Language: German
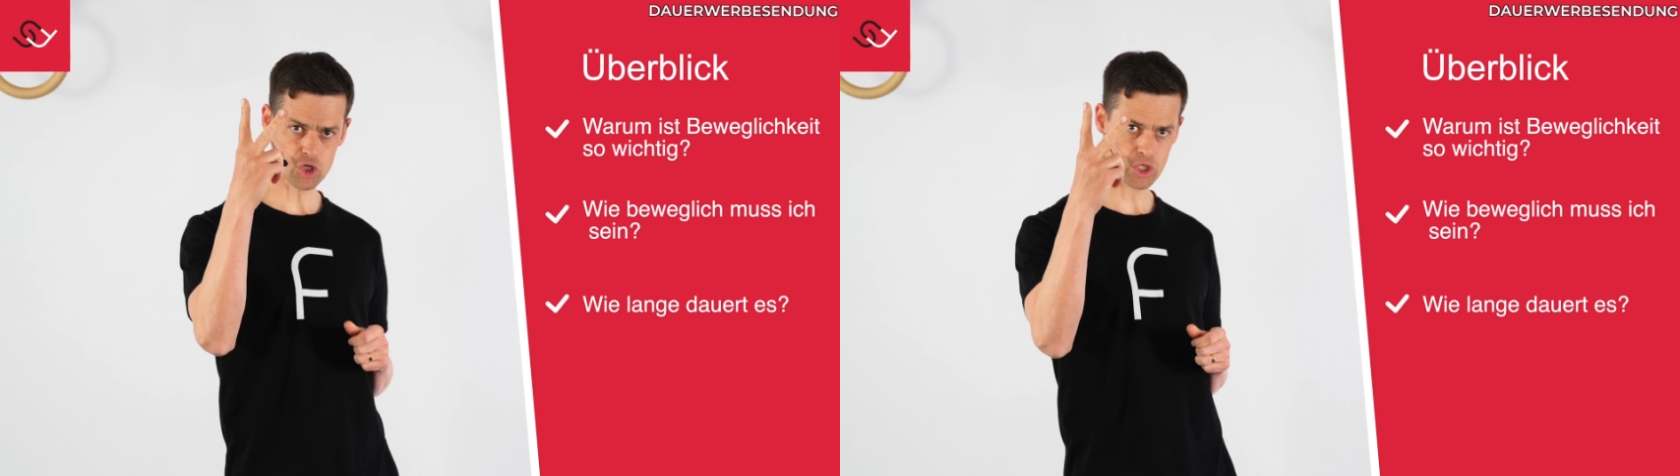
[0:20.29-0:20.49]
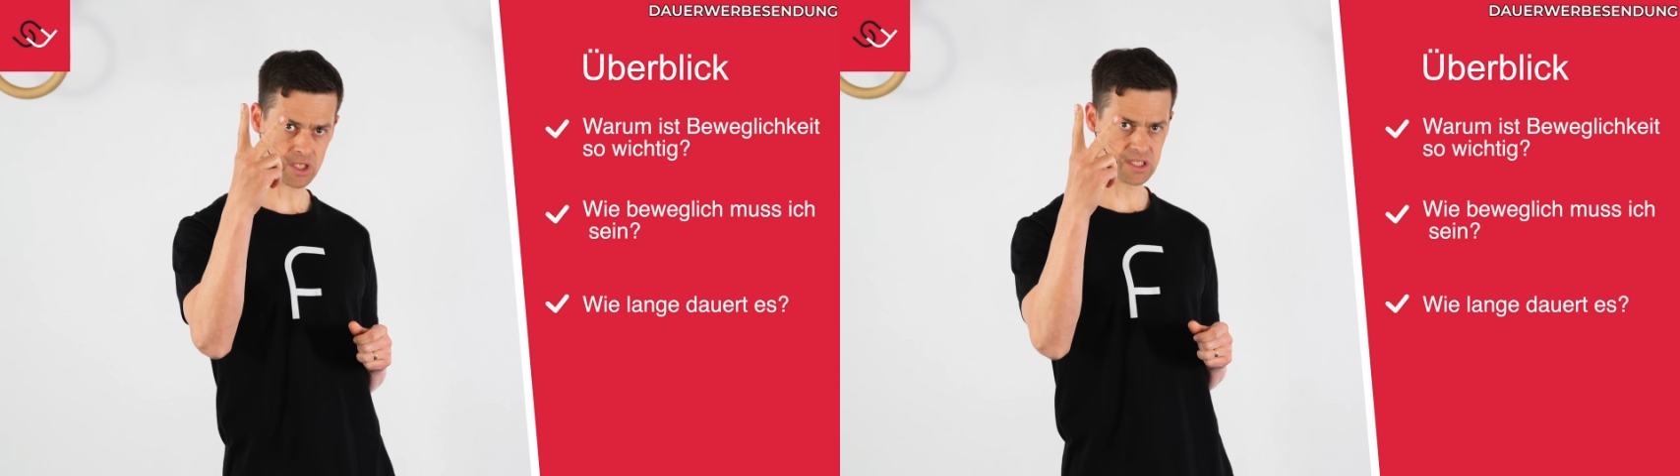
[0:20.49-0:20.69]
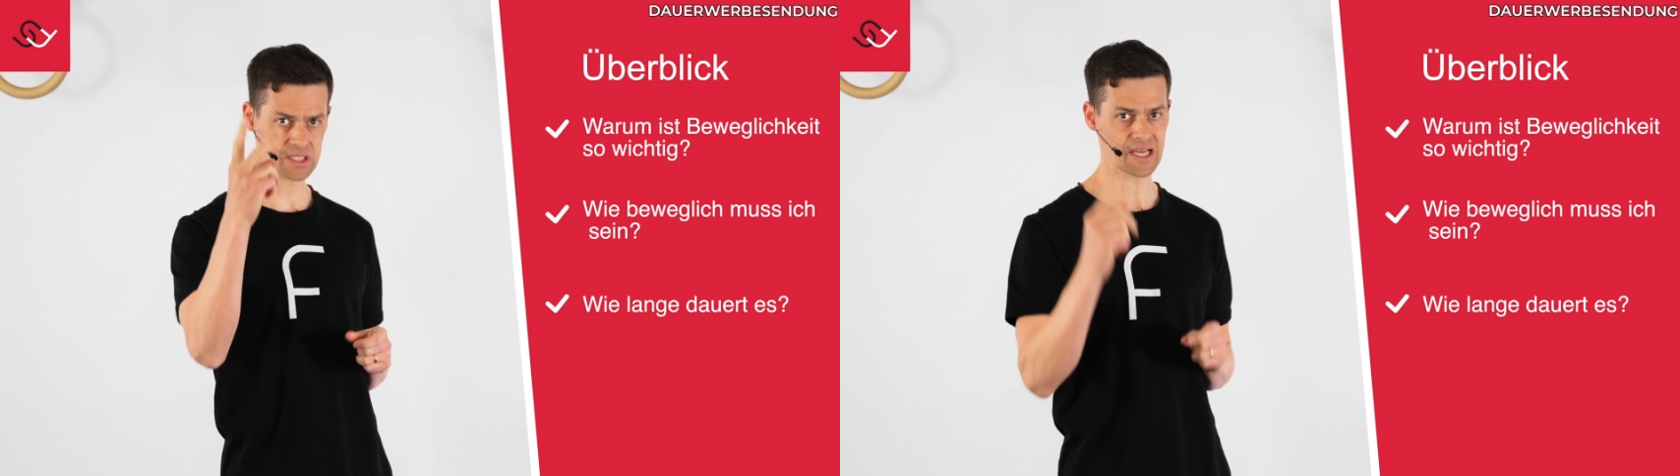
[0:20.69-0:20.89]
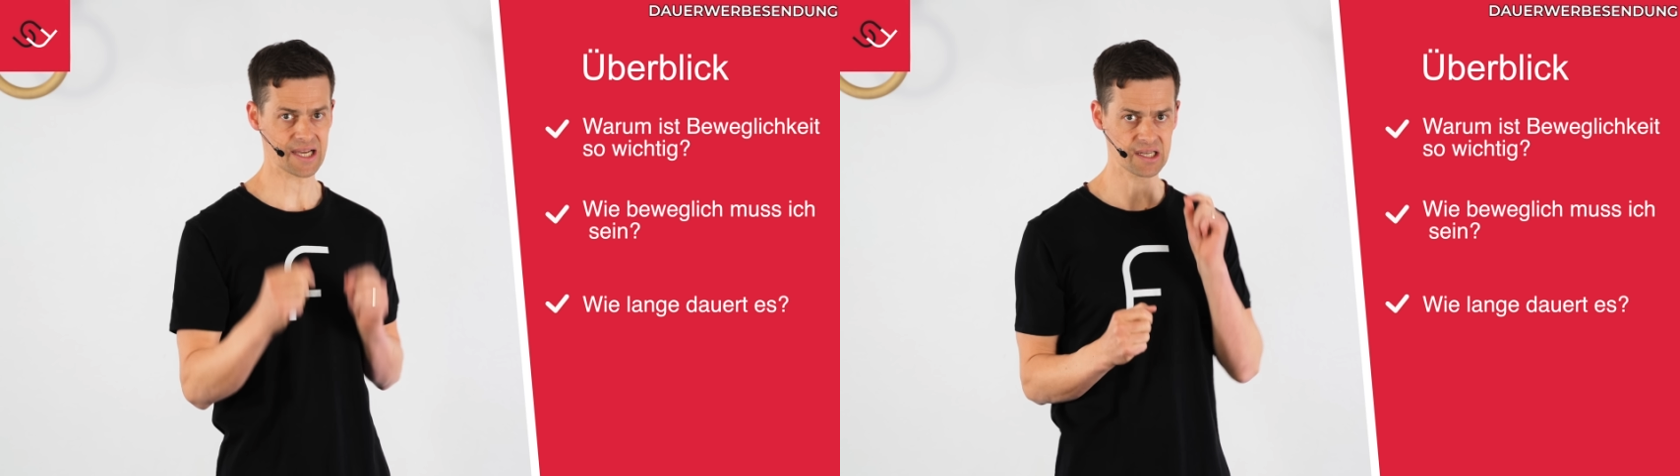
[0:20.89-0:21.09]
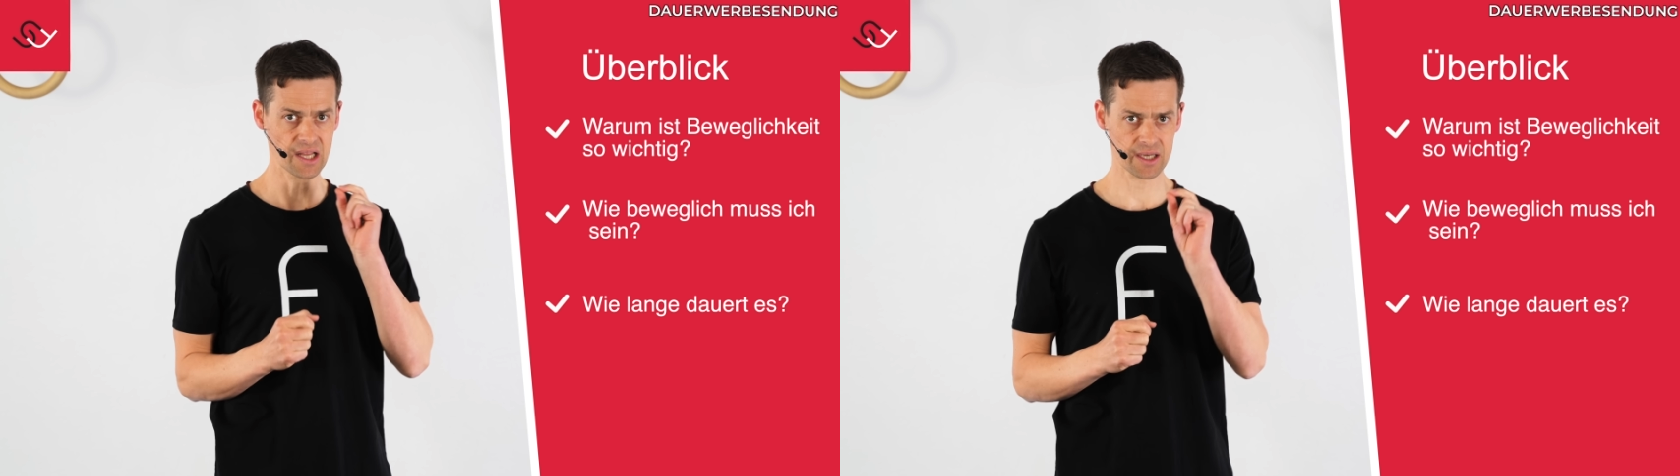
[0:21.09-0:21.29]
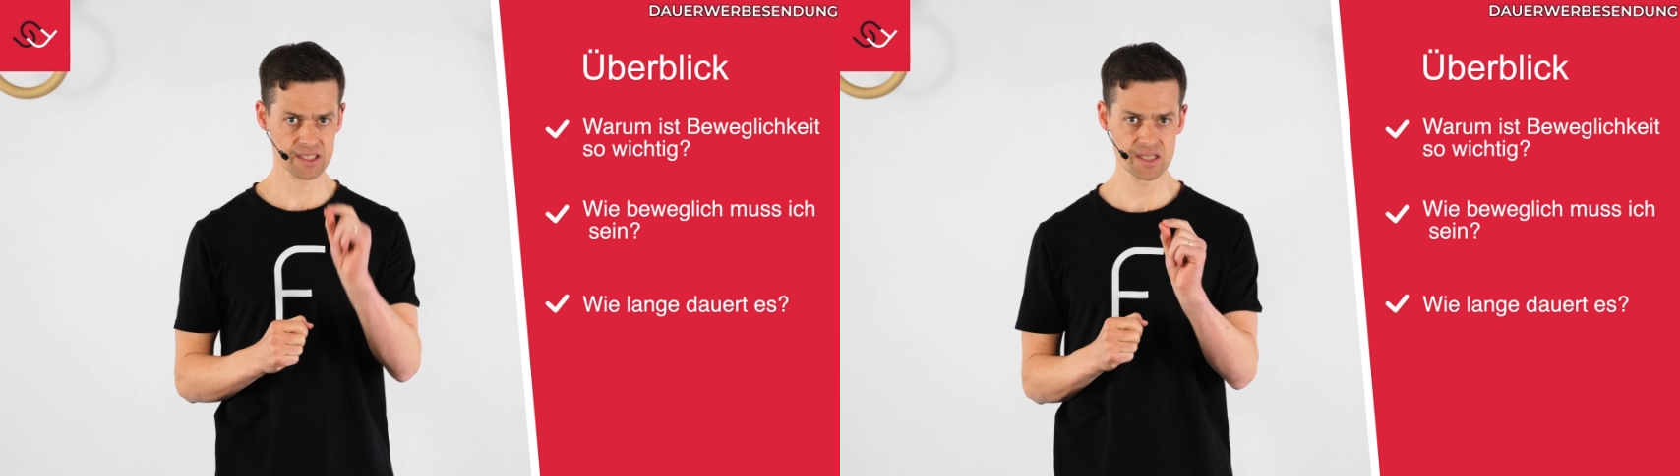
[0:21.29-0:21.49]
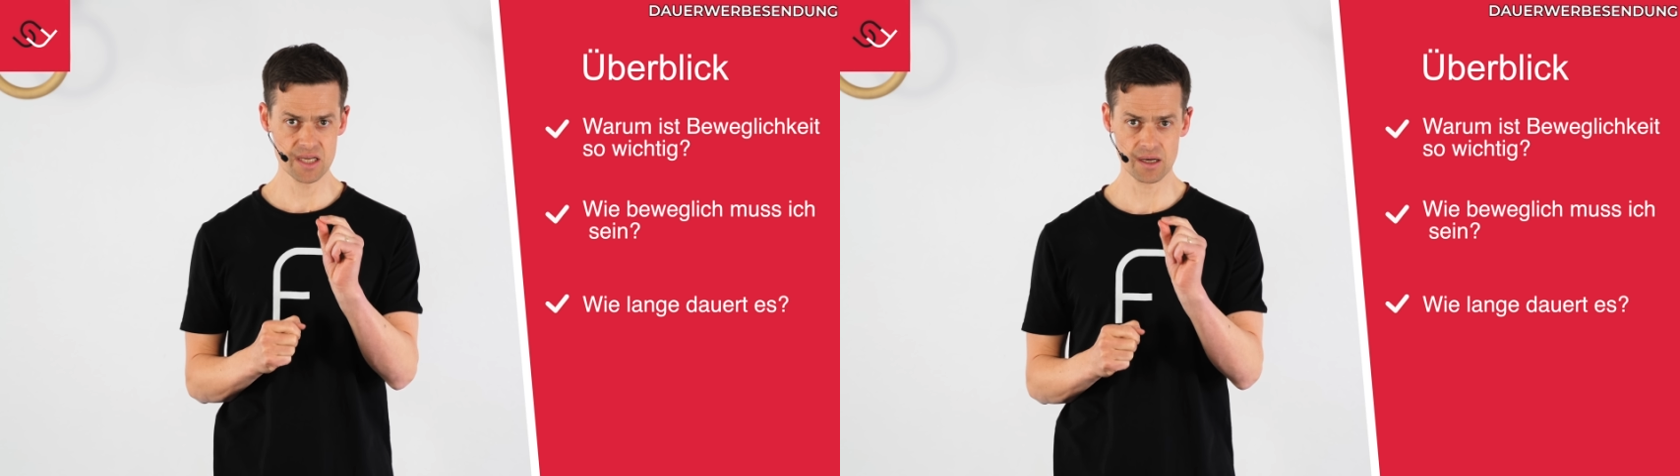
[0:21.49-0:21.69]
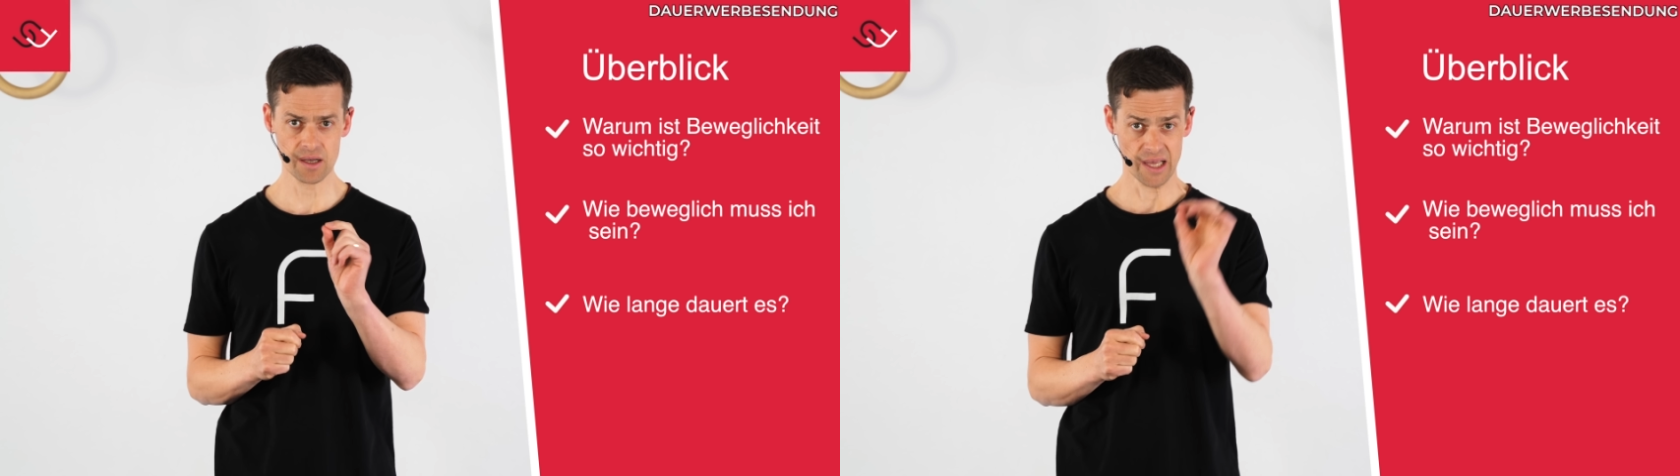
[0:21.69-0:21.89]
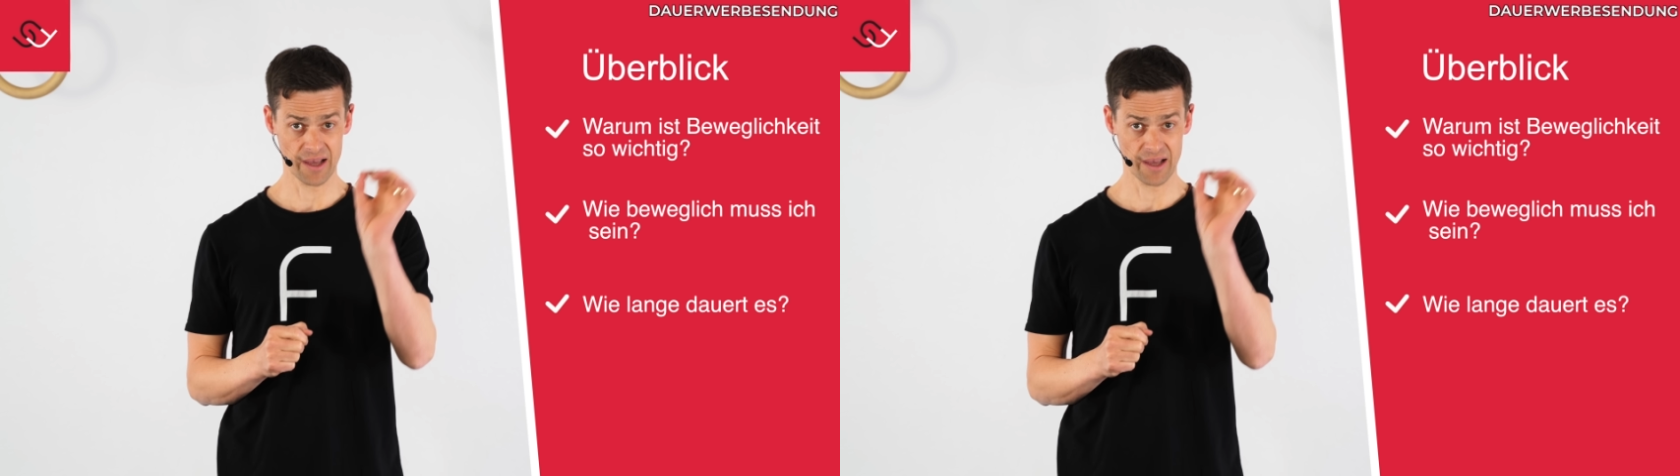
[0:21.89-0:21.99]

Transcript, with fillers: Schritt erkläre ich dir,